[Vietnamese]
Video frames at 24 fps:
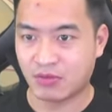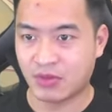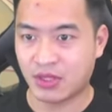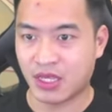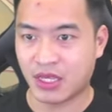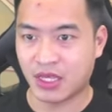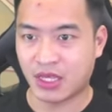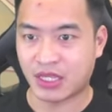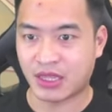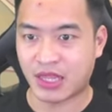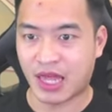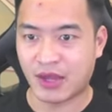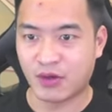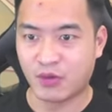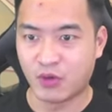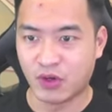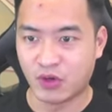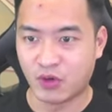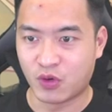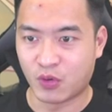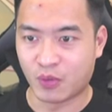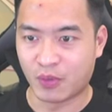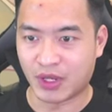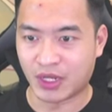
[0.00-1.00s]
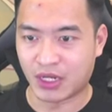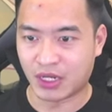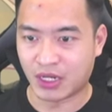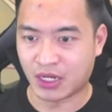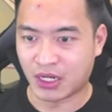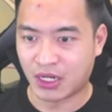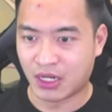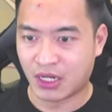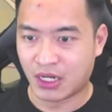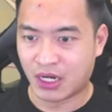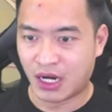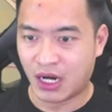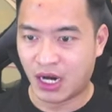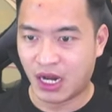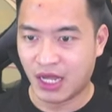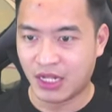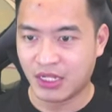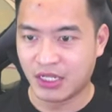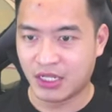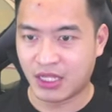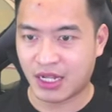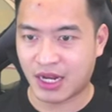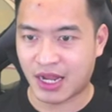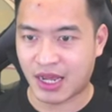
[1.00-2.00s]
thì cái tài nguyên của mình Lên
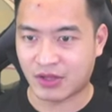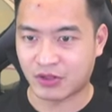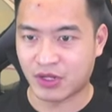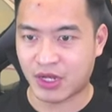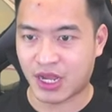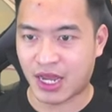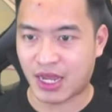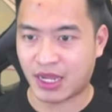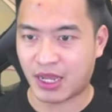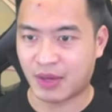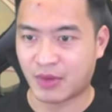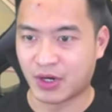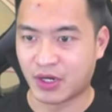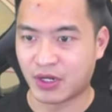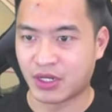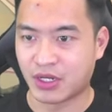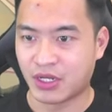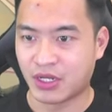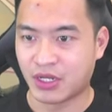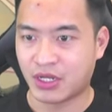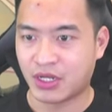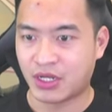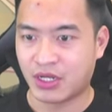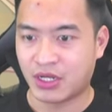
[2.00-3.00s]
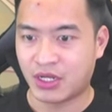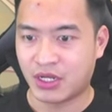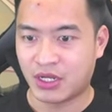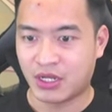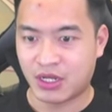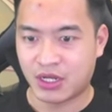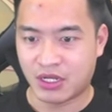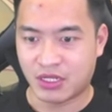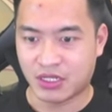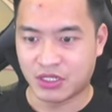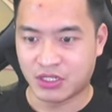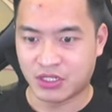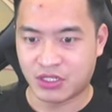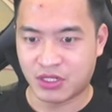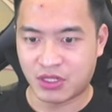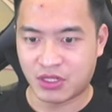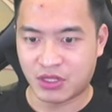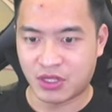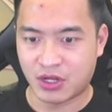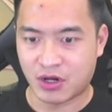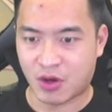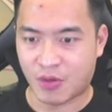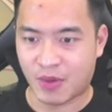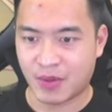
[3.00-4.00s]
như thế nào rồi nha anh em ơi Tương
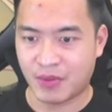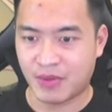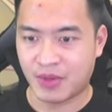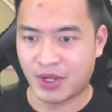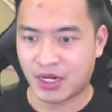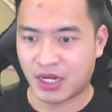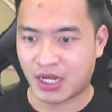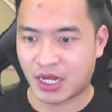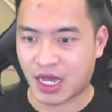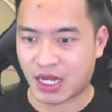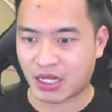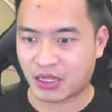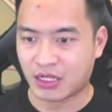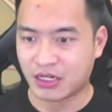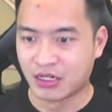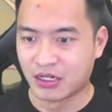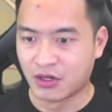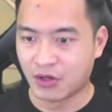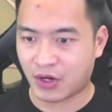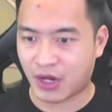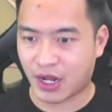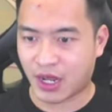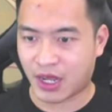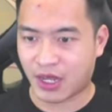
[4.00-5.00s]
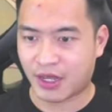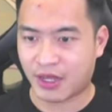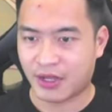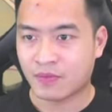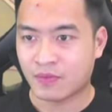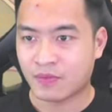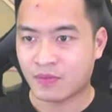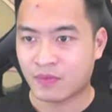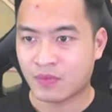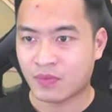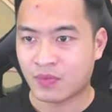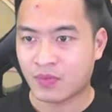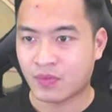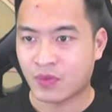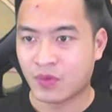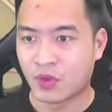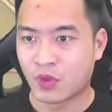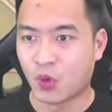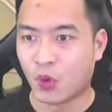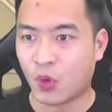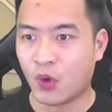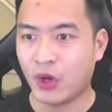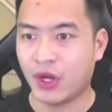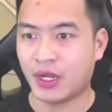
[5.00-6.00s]
tướng đỏ bách biến các thứ luôn này
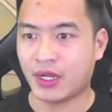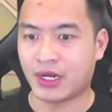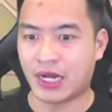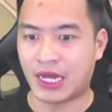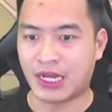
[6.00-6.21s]
Úi đây